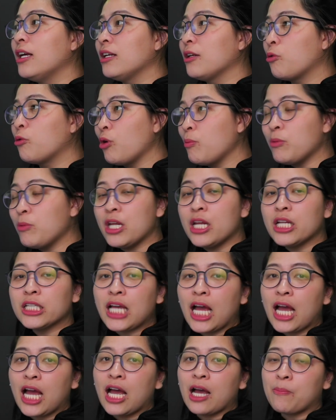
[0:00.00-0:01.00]
คลิปนี้
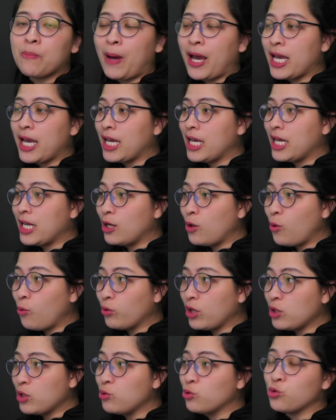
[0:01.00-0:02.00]
จะไปลง
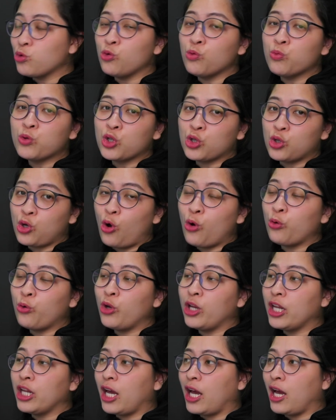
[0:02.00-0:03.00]
ใน YouTube Channel ด้
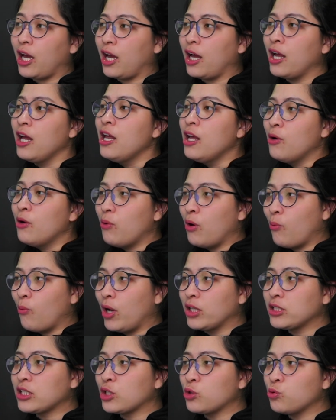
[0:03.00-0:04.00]
วยนะคะ หวัง
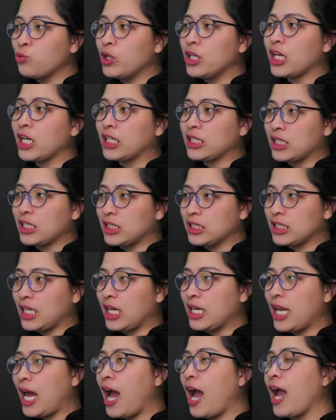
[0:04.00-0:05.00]
ว่าจะช่วยในการตัดสินใจ
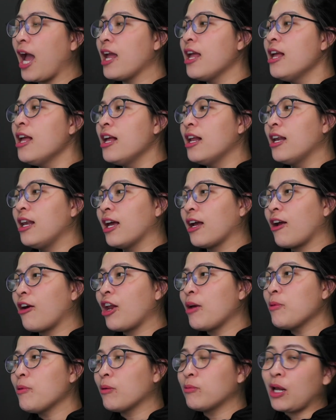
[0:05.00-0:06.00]
ได้ แล้วก็
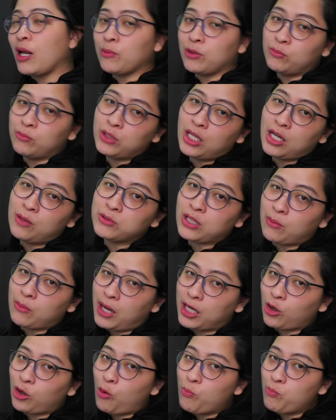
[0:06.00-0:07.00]
ถ้ามีคำถามเพิ่มเติมสา
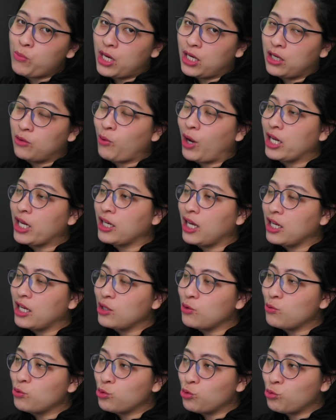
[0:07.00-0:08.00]
มารถคอมเมนต์ไว้ใน
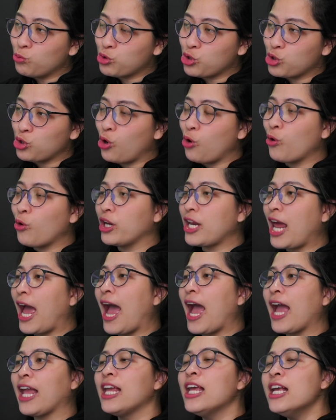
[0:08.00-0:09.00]
YouTube Channel ก็
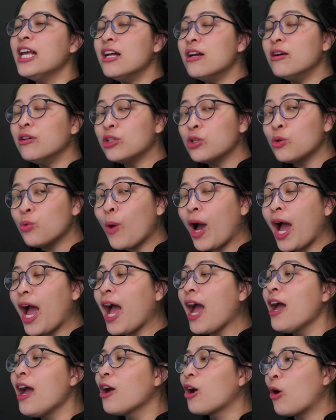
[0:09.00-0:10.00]
ได้ หรือว่า
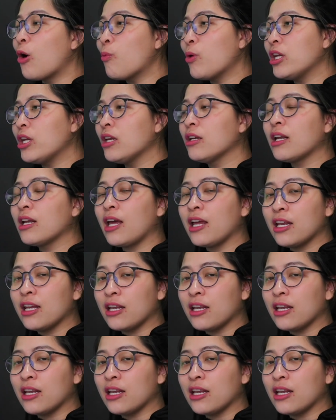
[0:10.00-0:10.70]
คอมเมนต์ทิ้งใน